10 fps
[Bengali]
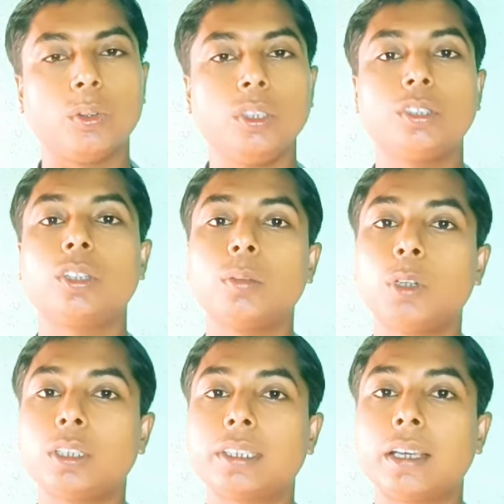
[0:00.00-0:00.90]
ওই জন্য
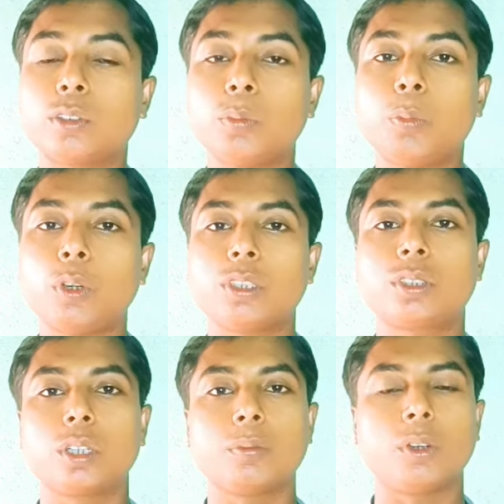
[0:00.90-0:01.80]
বলছি একটু
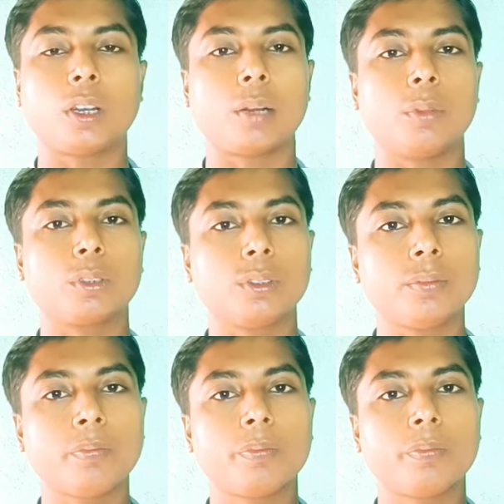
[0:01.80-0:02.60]
পরিশ্রম করার মতন